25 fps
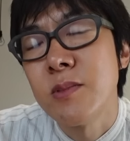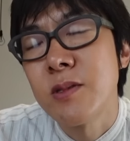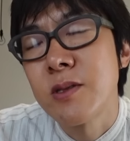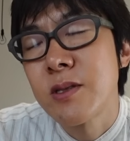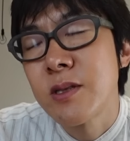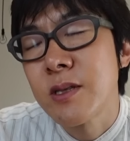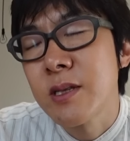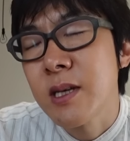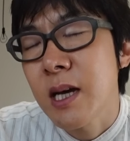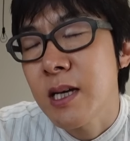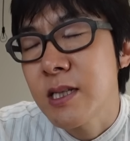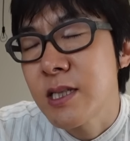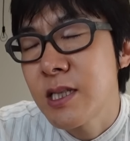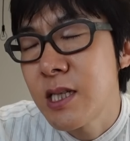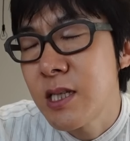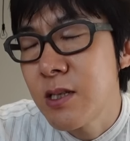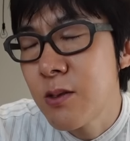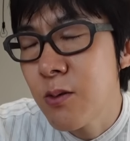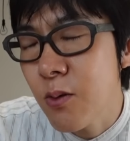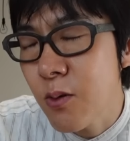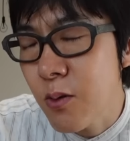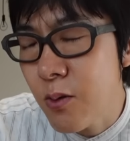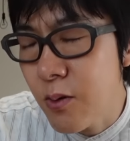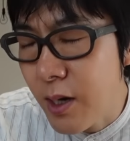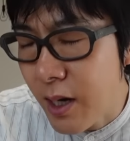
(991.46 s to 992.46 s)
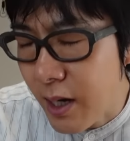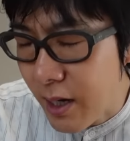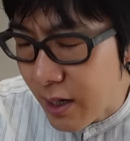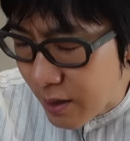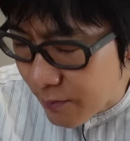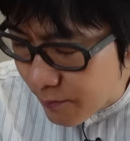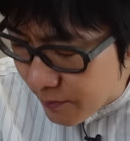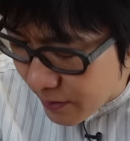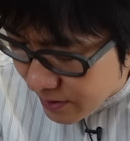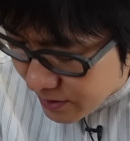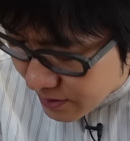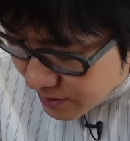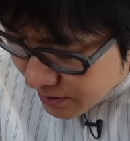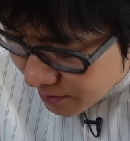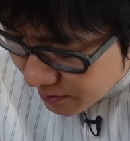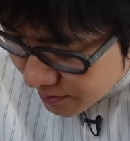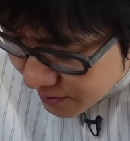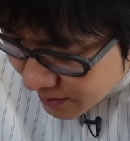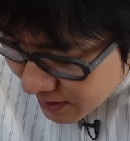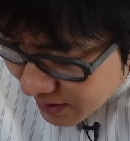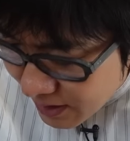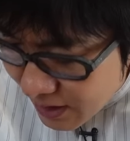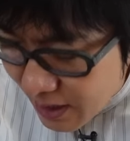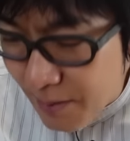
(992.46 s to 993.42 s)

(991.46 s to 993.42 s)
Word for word: 難しいところありますよね。